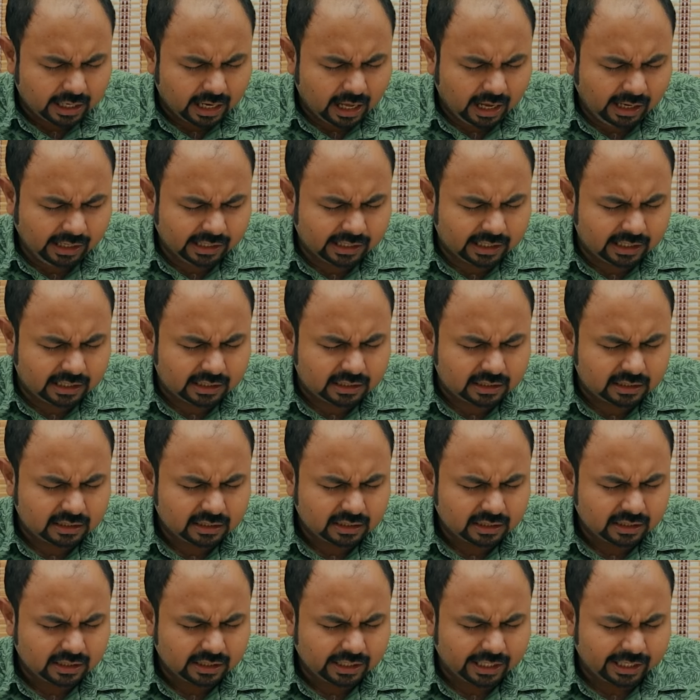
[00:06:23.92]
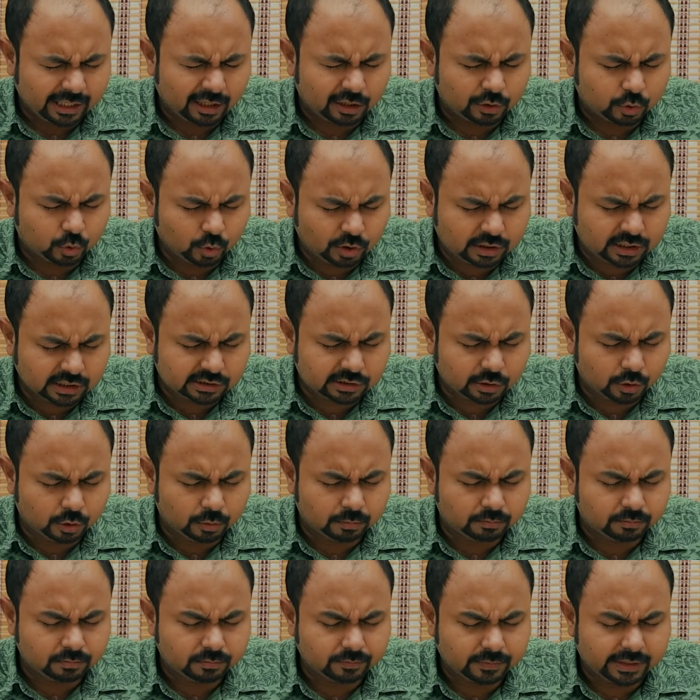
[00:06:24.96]
நாங்கள் எங்கள்
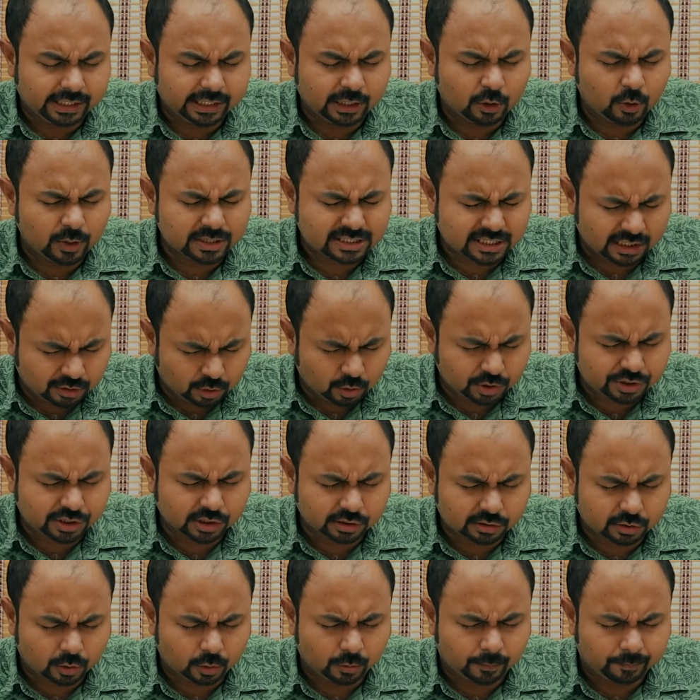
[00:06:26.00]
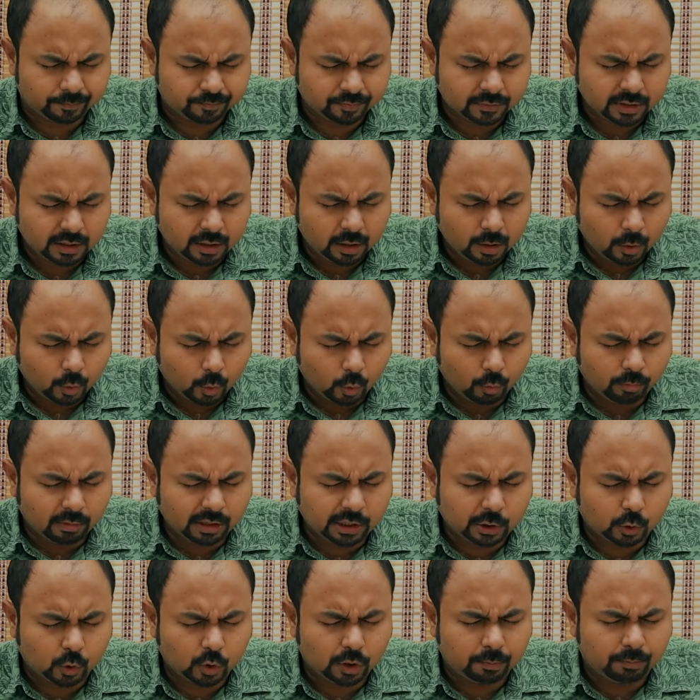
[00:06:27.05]
துக்கத்திலும் எங்களுடைய சந்தோஷத்திலும்
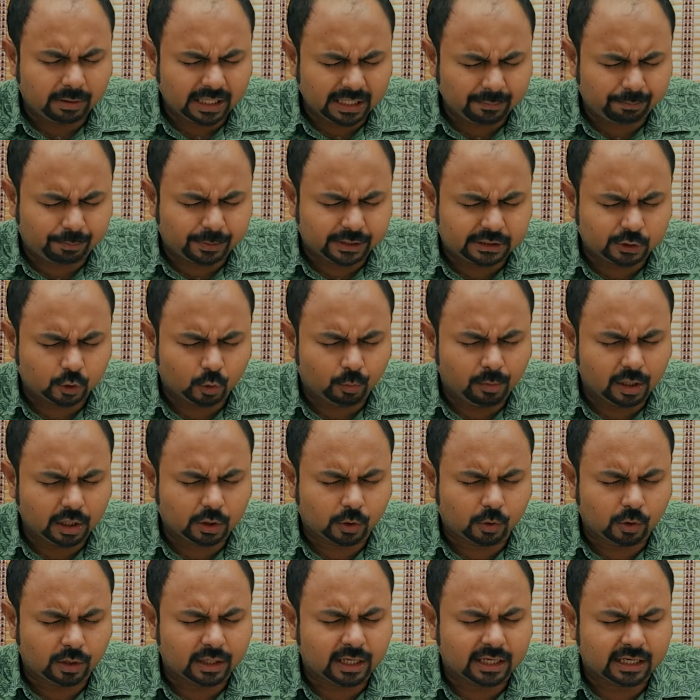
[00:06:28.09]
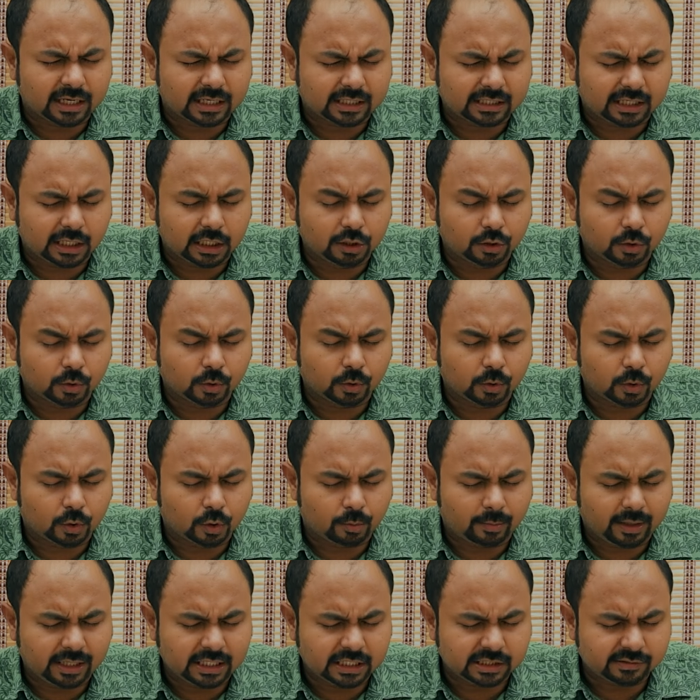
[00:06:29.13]
உமக்குள் பலப்பட்டு உமக்குள் நாங்கள்
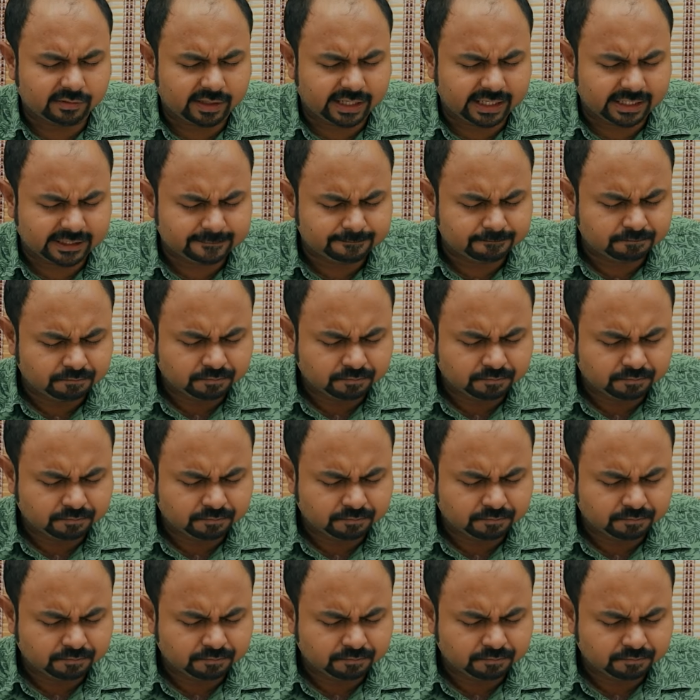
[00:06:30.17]
கழிவுறுகிறோம் ஆண்டவரே